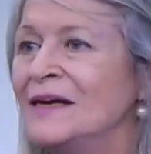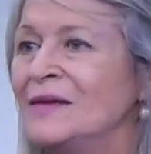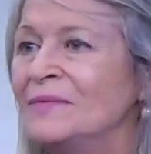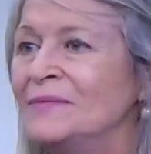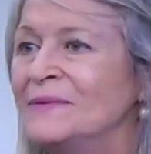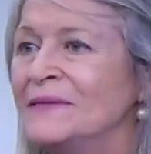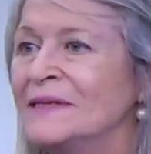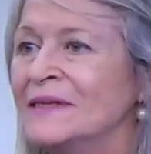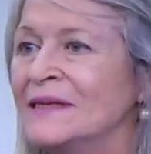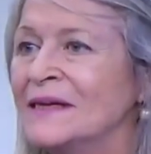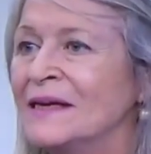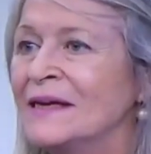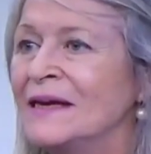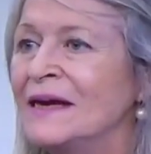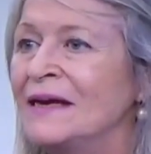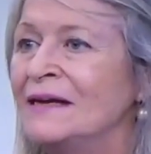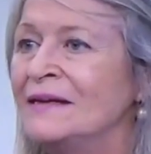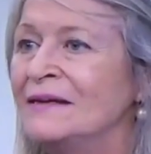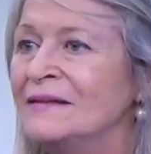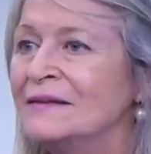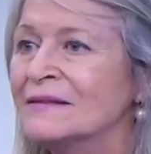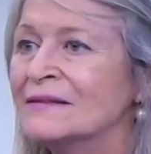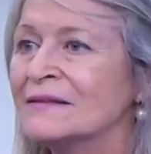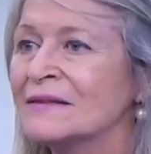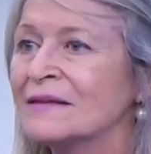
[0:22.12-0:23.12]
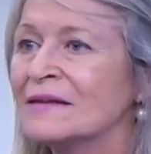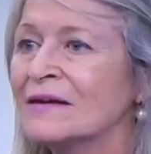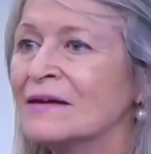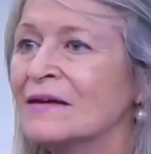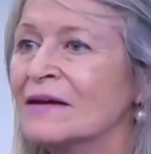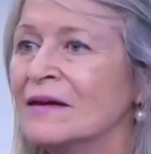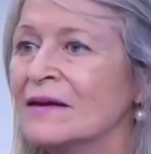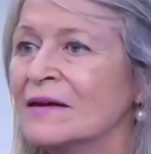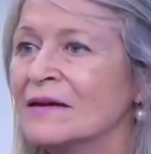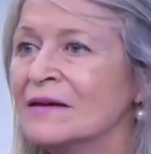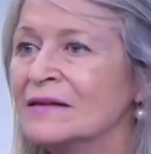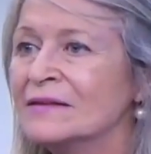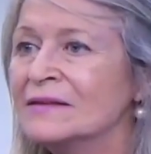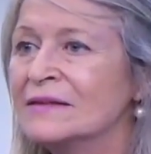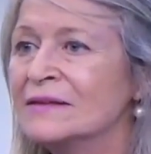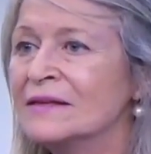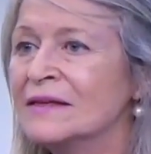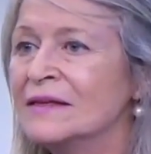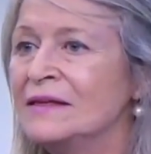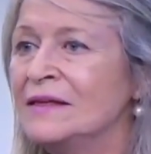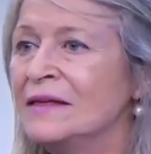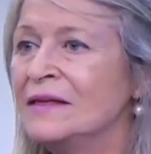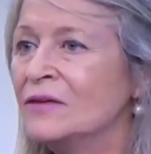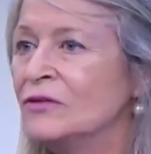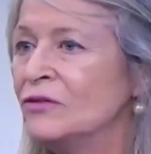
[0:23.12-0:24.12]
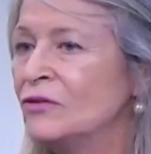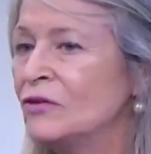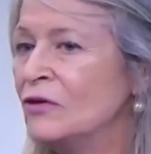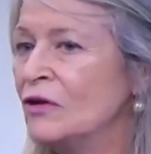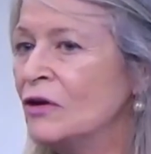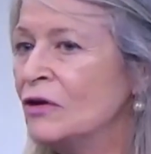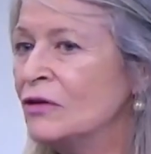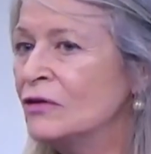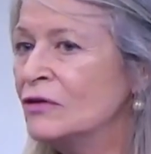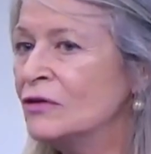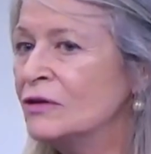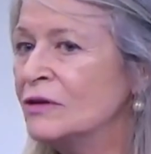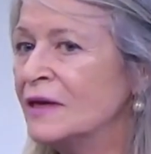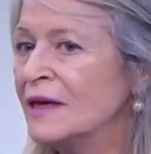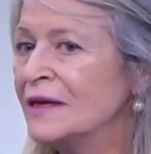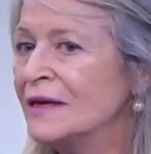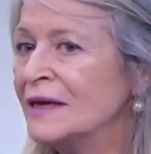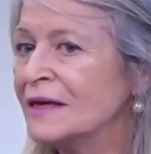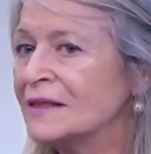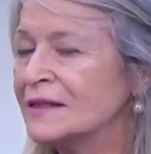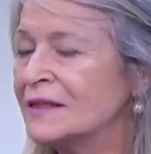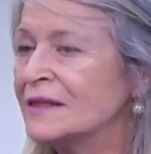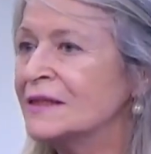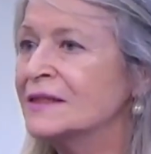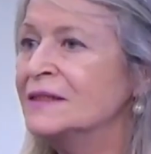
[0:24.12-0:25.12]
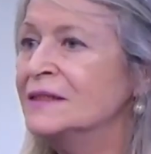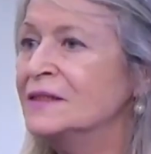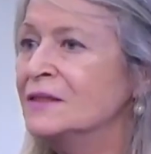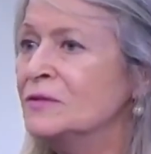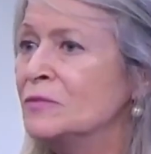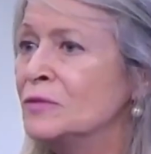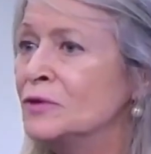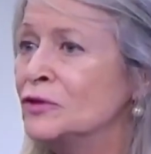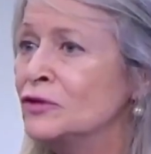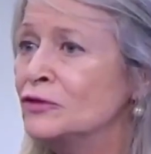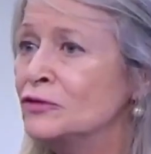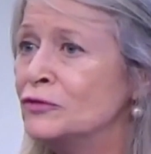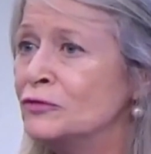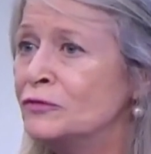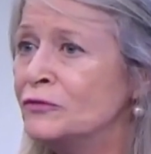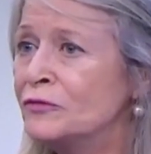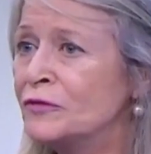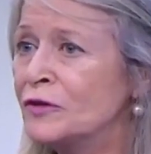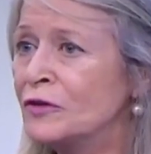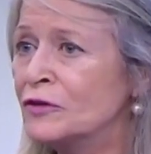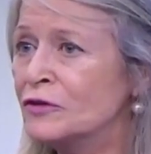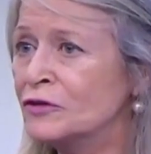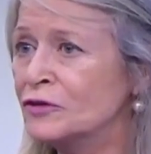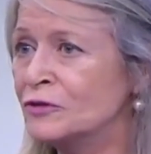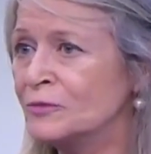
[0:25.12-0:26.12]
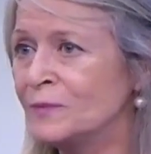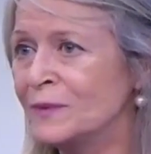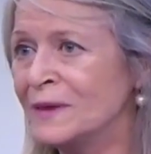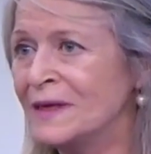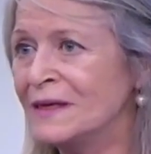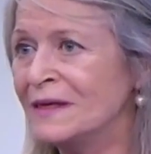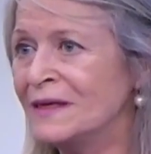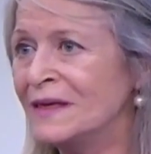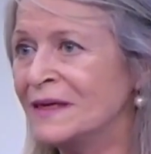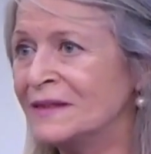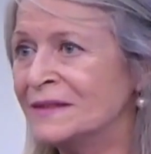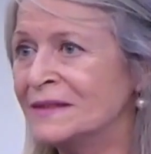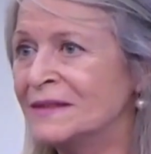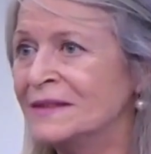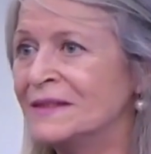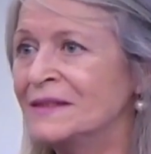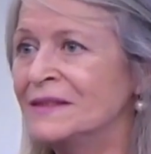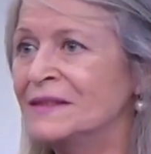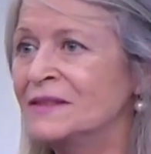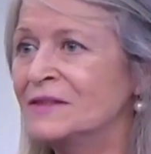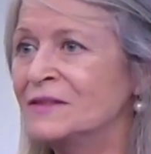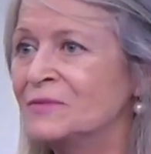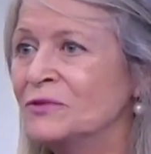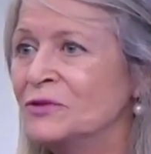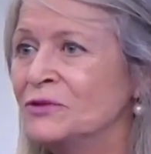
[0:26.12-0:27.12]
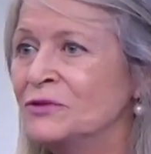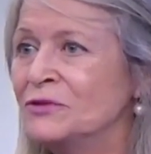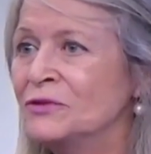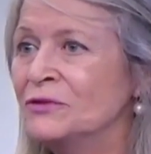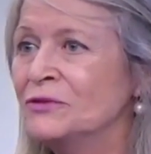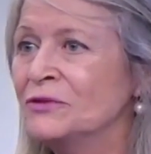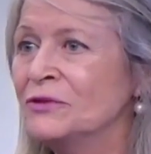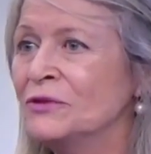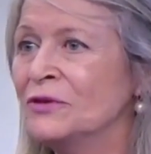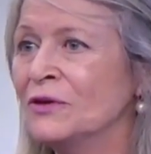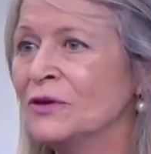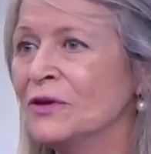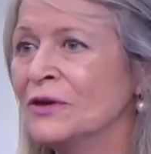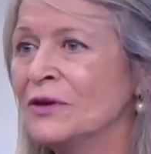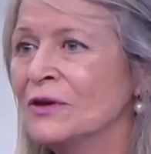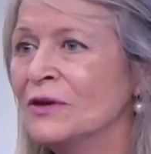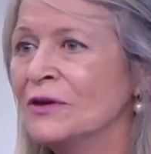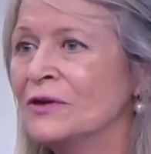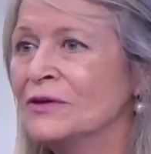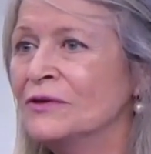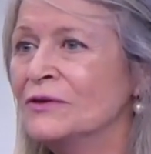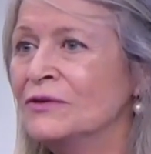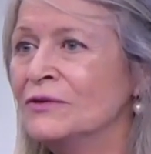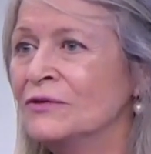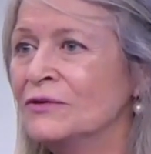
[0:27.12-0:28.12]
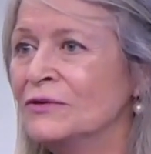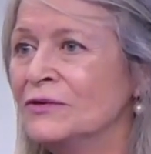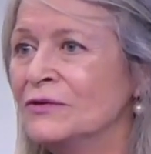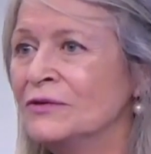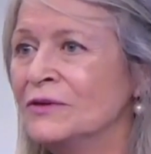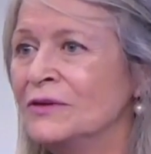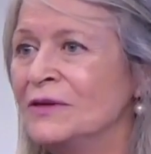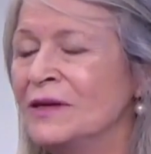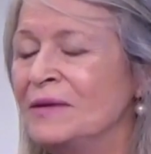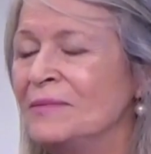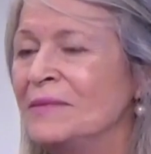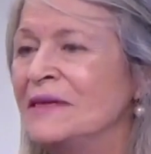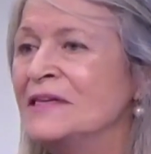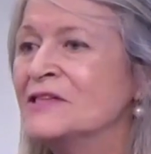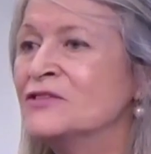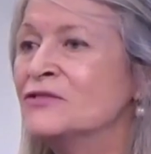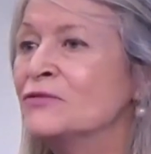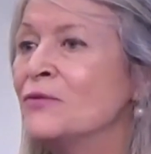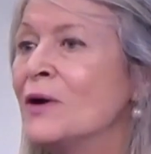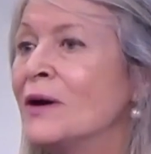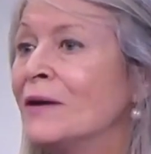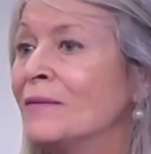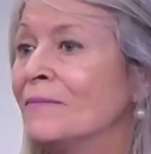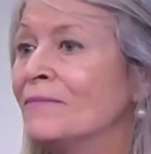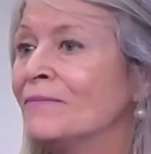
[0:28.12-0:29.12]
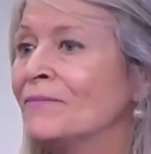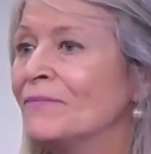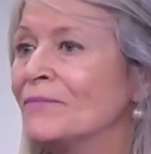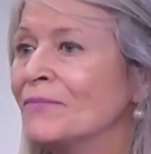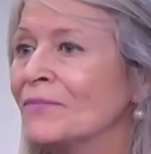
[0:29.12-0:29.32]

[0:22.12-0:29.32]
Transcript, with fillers: diraient les psychanalystes c'est-à-dire de l'ordre d'un narcissisme de souffrance, pas d'un narcissisme de, d'aimer soi.